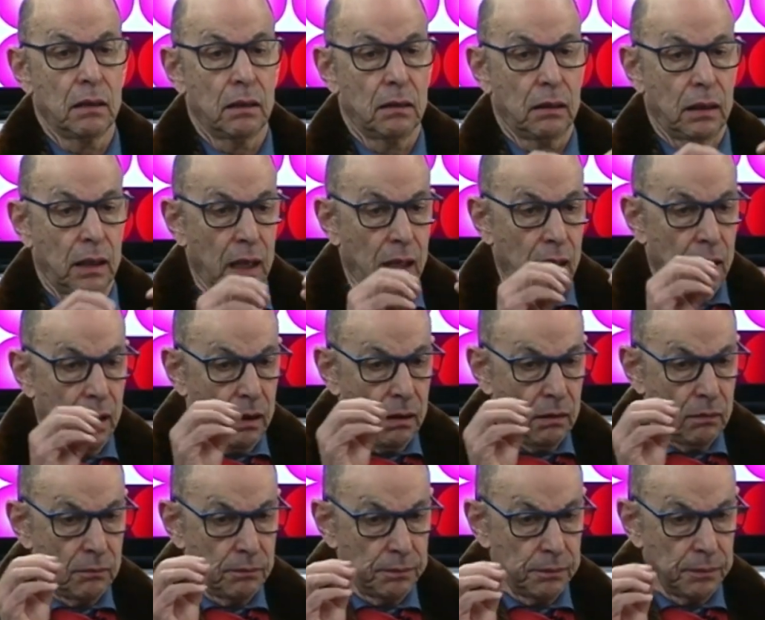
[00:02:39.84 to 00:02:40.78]
que
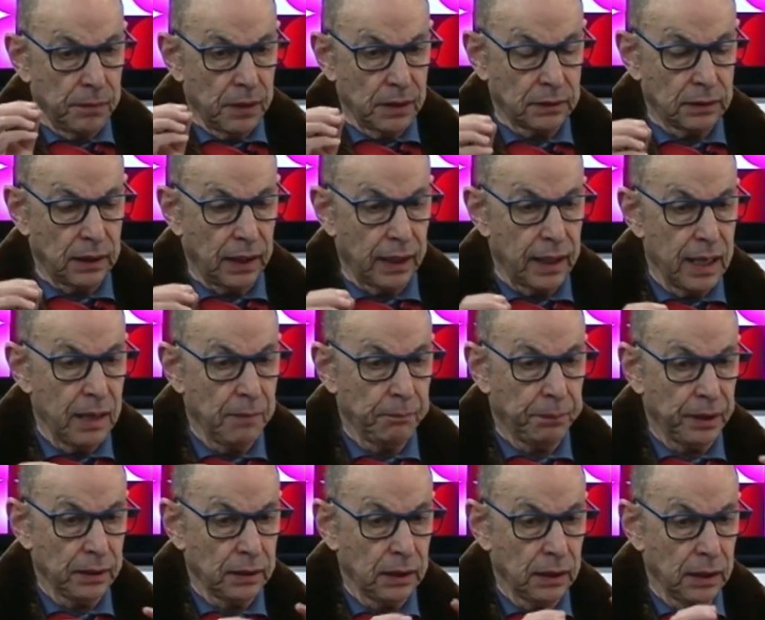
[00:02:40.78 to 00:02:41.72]
estarían
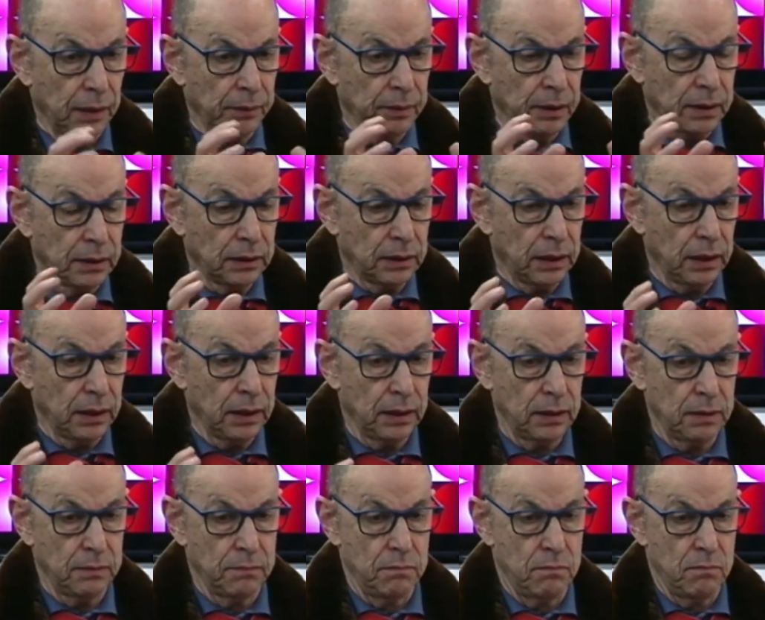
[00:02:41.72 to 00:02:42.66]

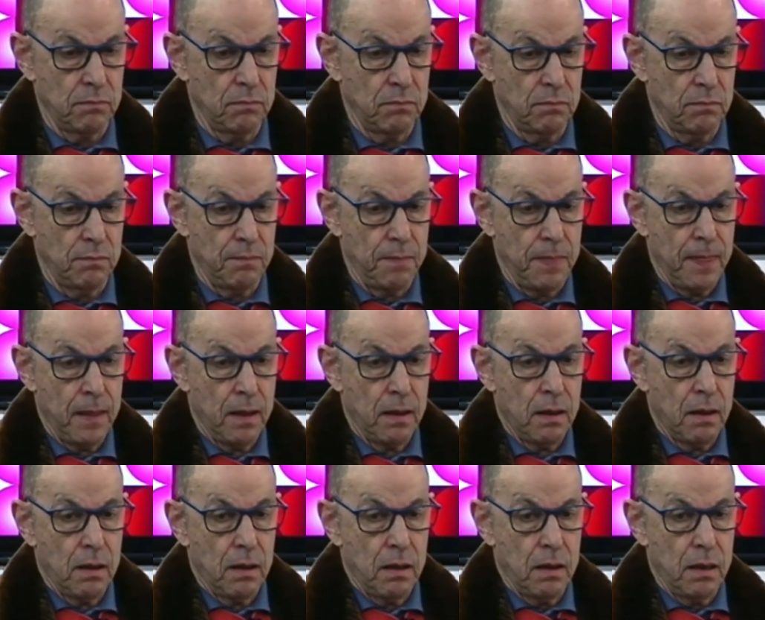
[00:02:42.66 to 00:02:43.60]
prácticamente mm,
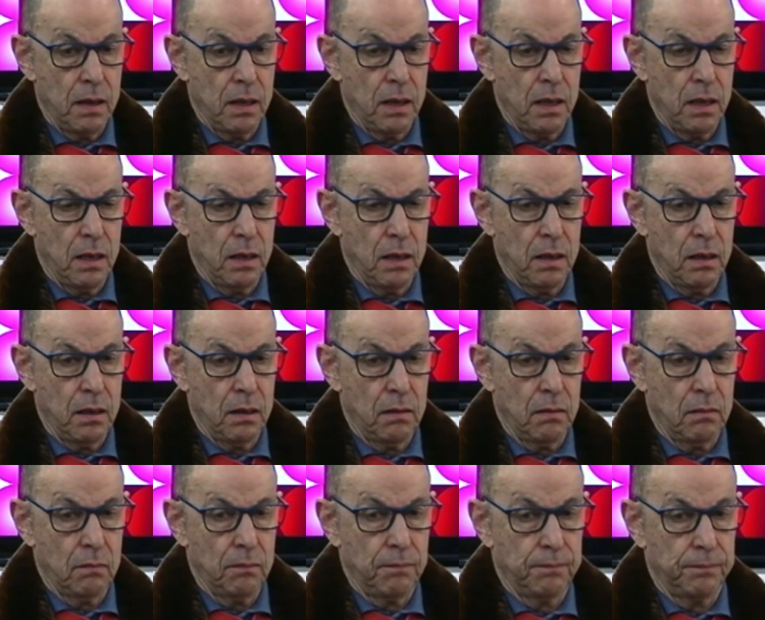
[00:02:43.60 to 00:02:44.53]

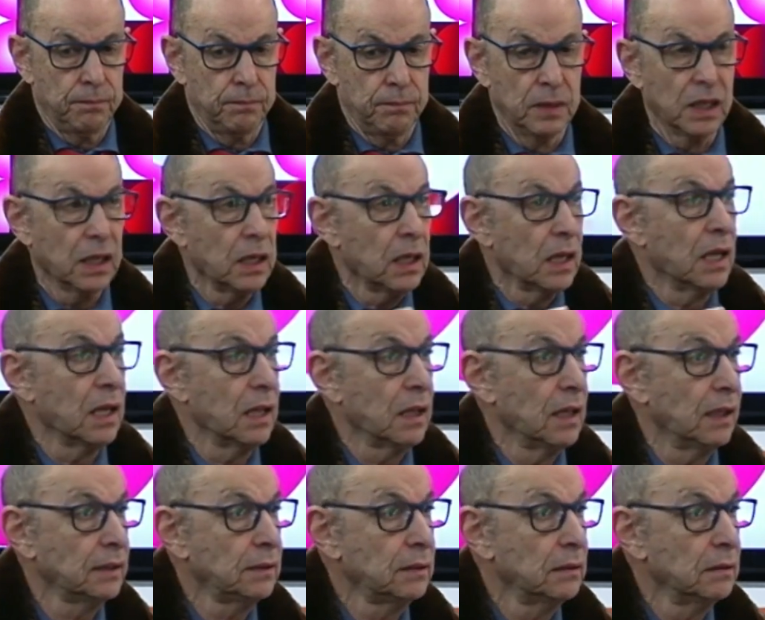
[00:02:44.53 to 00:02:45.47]
eh,
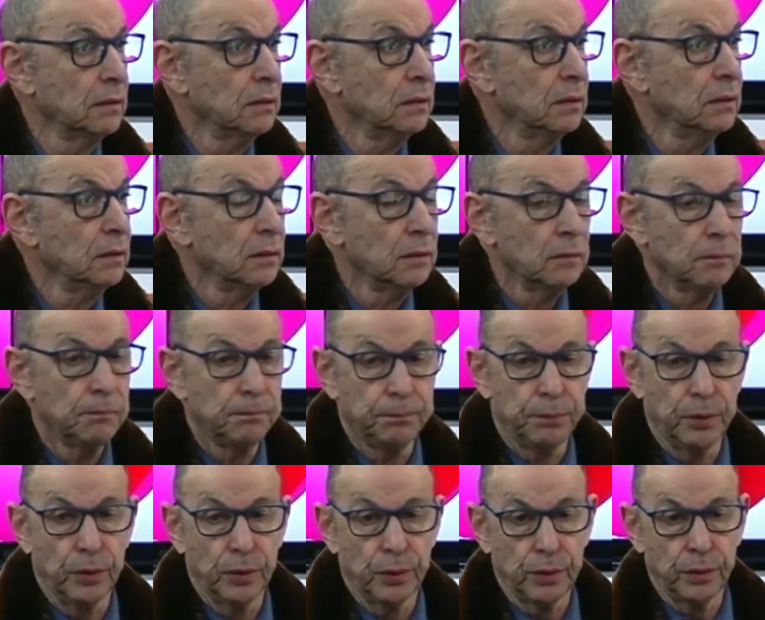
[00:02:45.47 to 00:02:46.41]
dirigidas
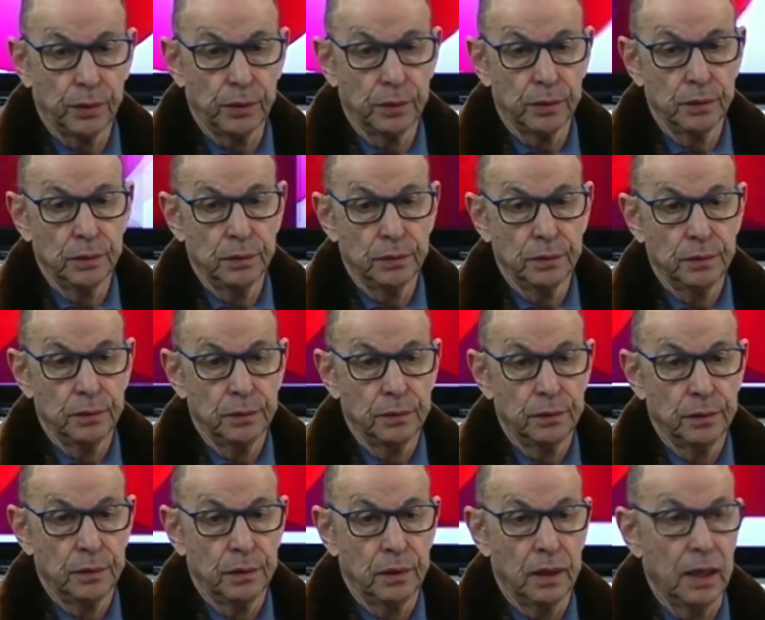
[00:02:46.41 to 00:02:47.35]
por
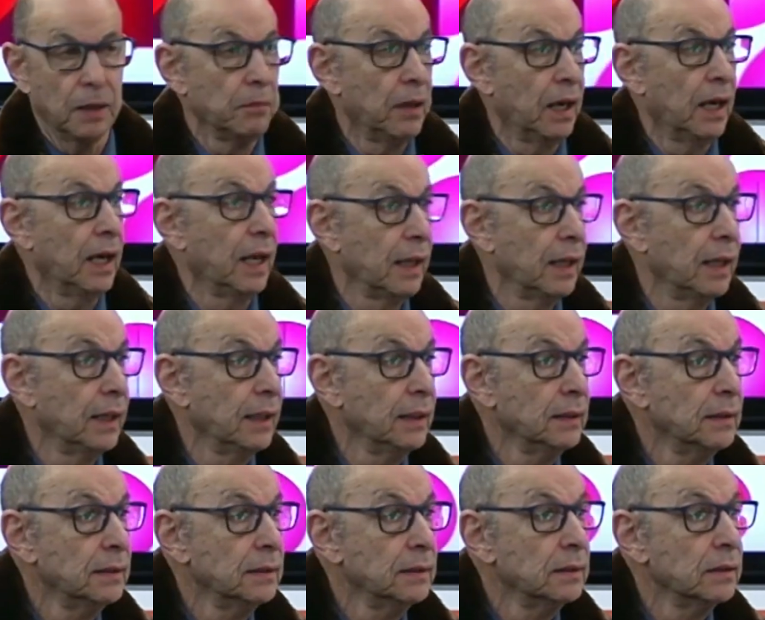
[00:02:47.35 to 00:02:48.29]
la Embajada
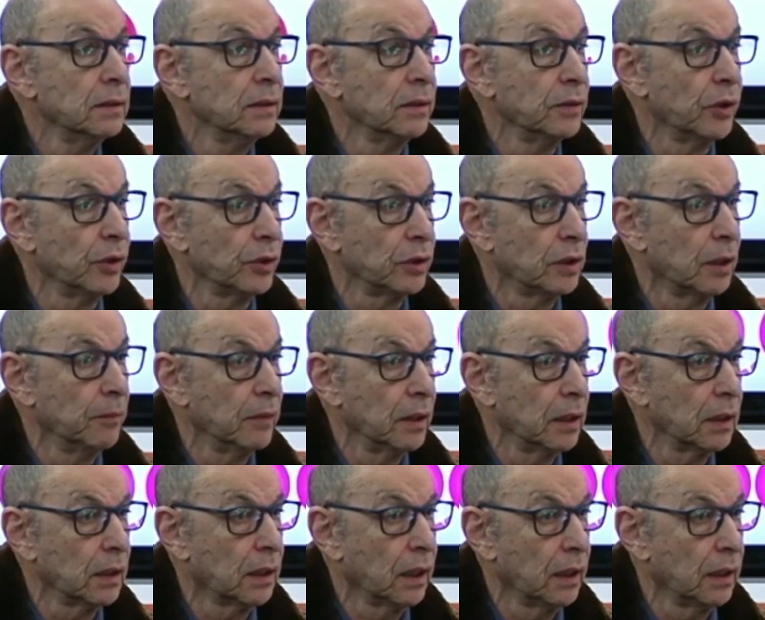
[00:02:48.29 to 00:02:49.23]

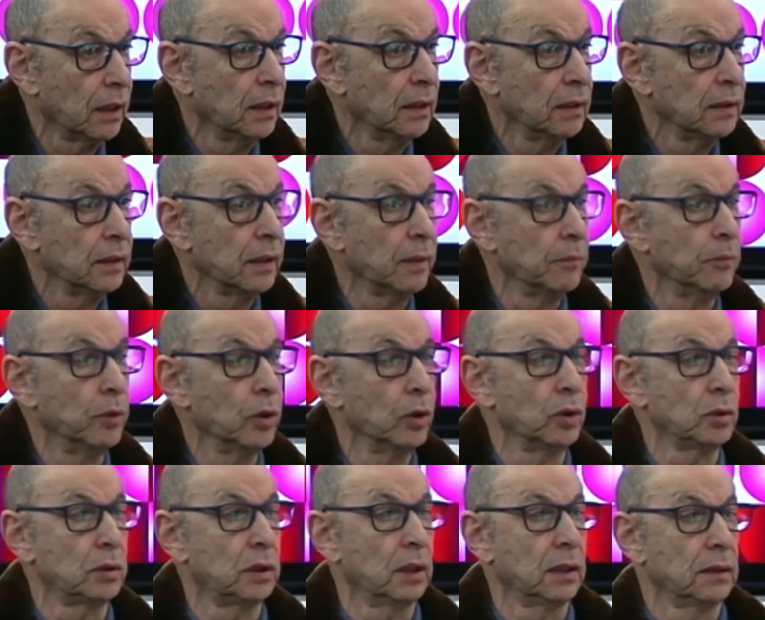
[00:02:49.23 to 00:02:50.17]
norteamericana en
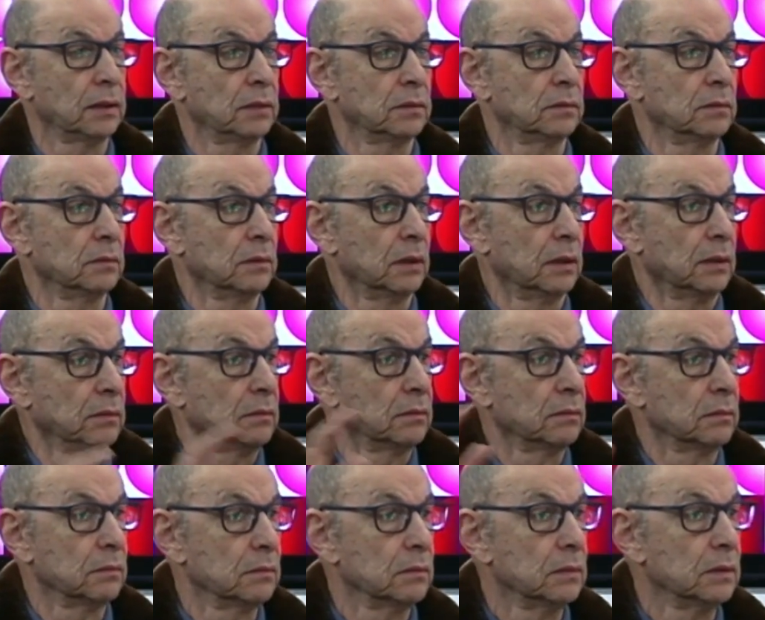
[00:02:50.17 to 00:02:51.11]
Bogotá. Es una
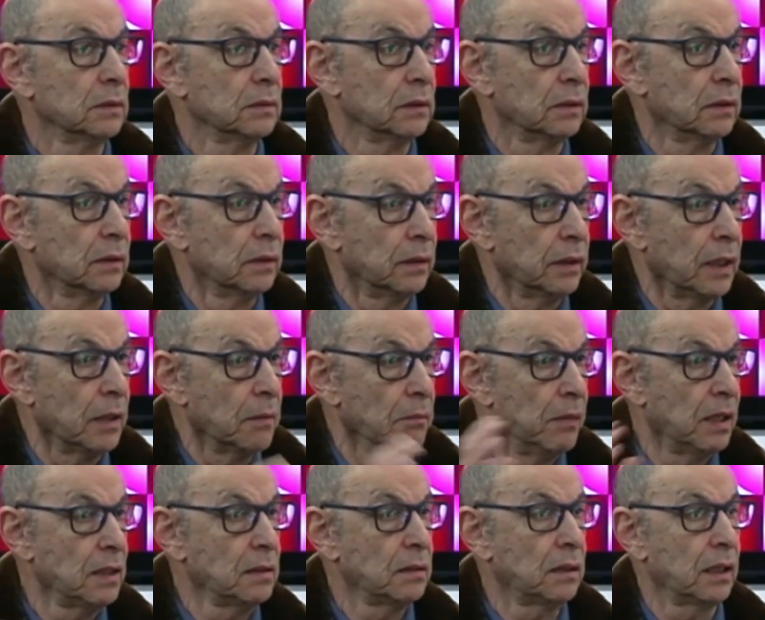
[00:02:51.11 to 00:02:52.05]

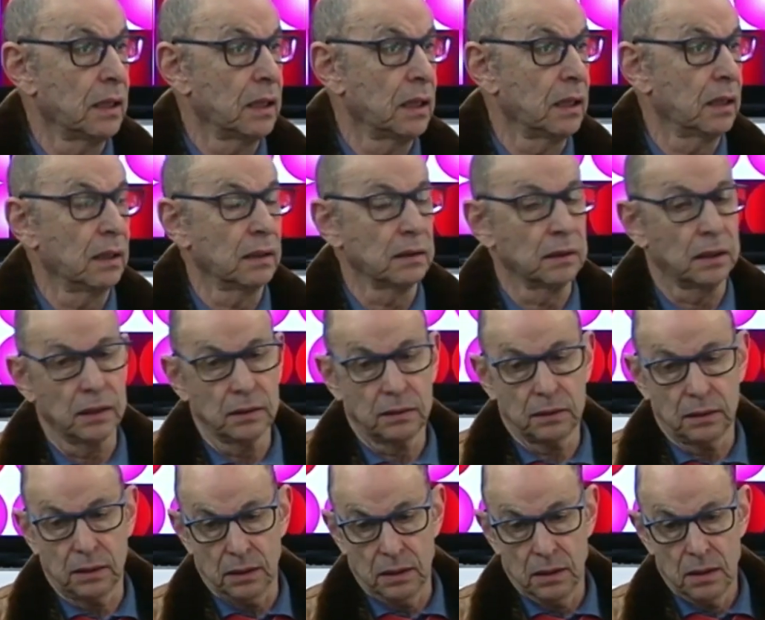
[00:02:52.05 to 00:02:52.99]
inmensa y
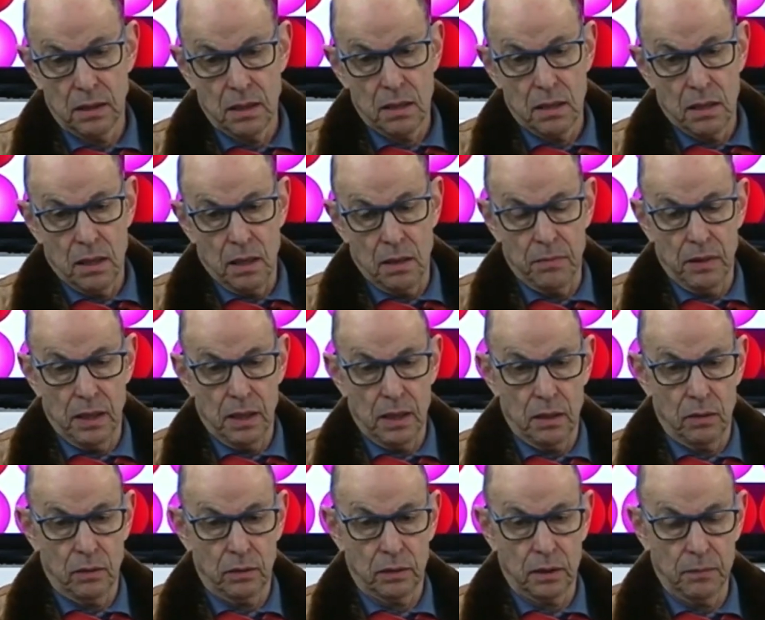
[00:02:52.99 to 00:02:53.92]
gigantesca Embajada
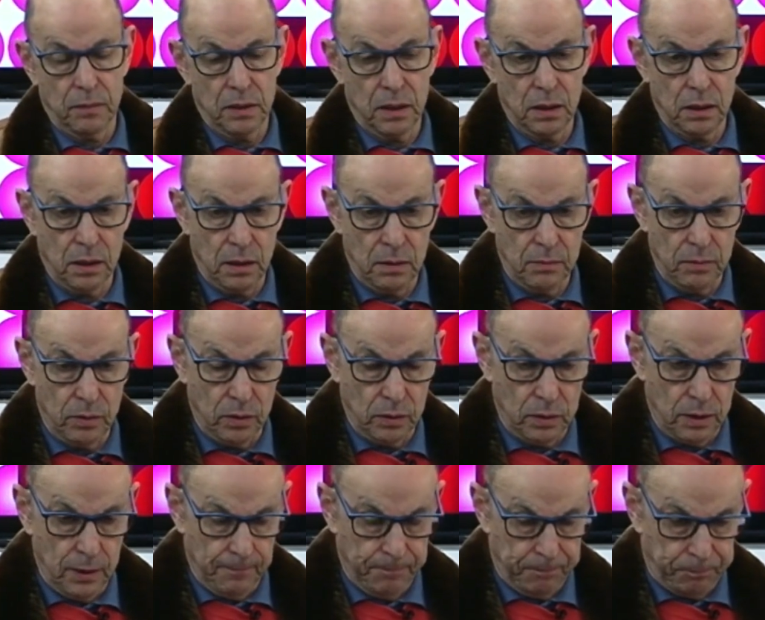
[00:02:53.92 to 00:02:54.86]
norteamericana en Bogotá.